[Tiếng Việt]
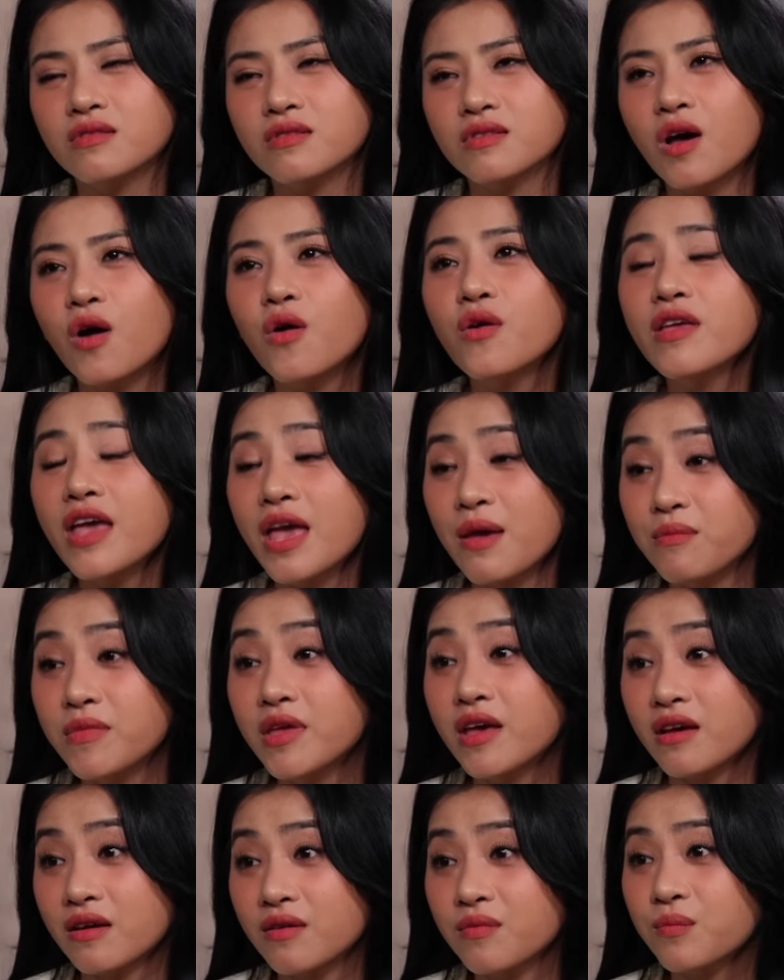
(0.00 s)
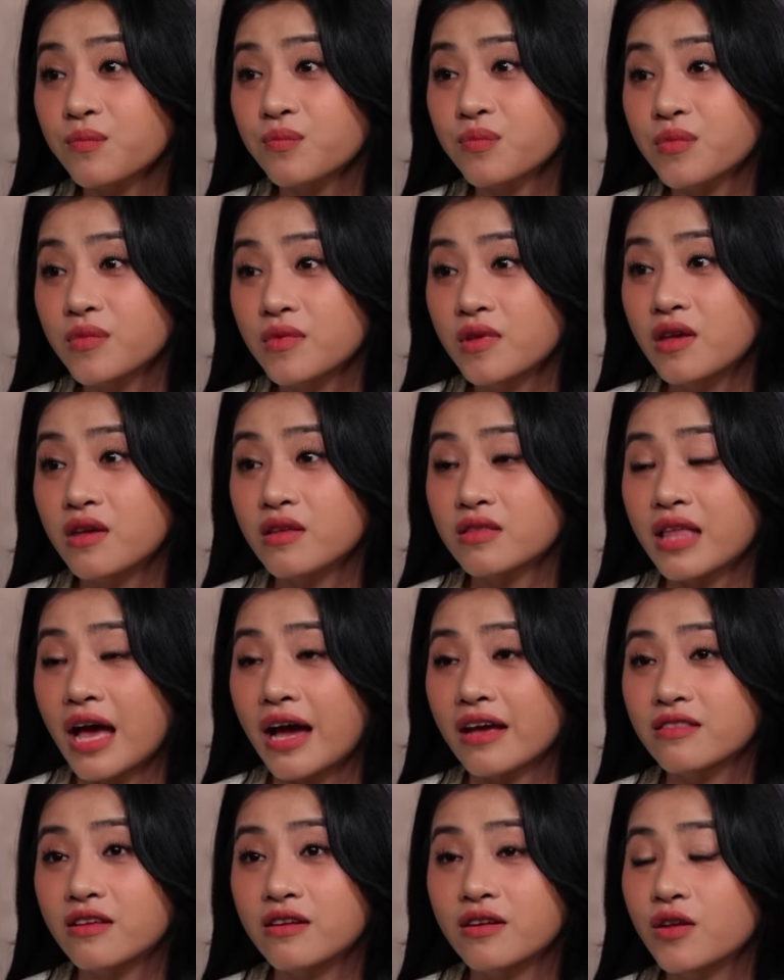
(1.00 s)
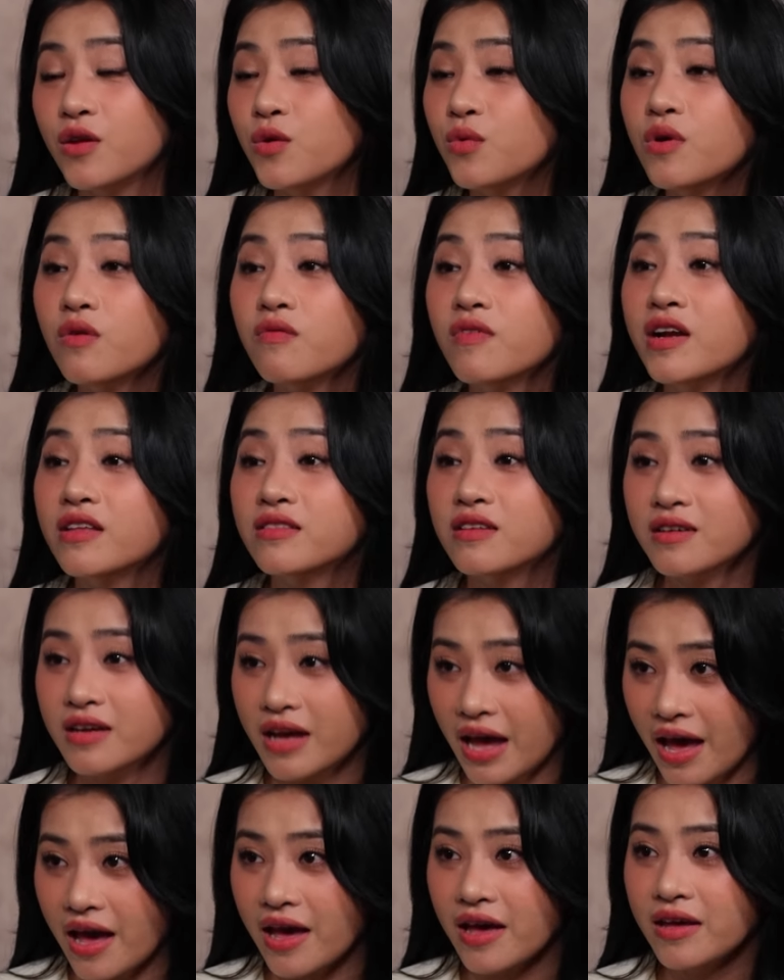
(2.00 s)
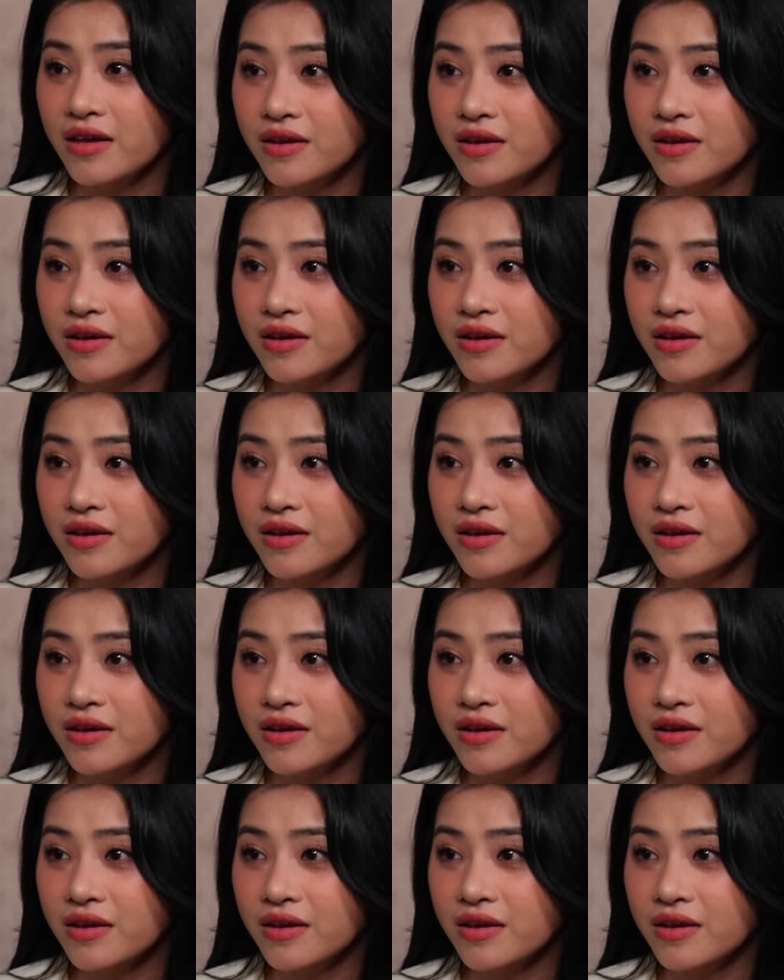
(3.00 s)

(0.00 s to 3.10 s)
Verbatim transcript: Đối với em nha, hiện tại tình yêu nó không phải là tất cả.